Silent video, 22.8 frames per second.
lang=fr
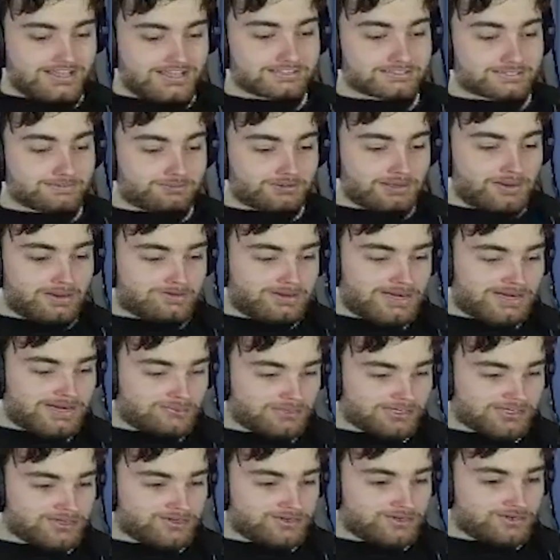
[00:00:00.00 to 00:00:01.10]
Ça, c'était pour la blague,
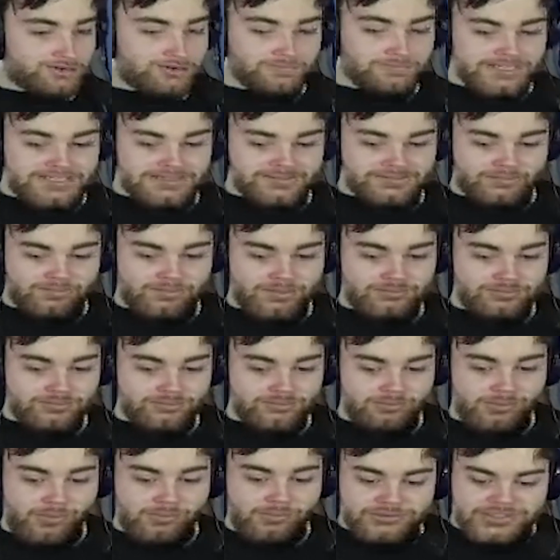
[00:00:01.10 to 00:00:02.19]
on rigole, mais qu'on peut plus,
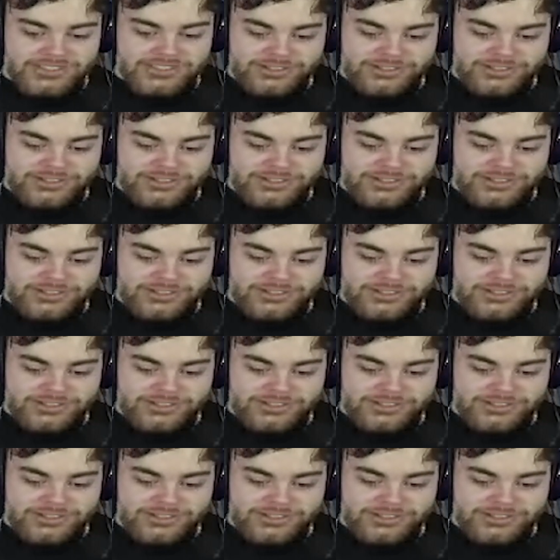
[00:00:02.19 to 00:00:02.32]
on peut plus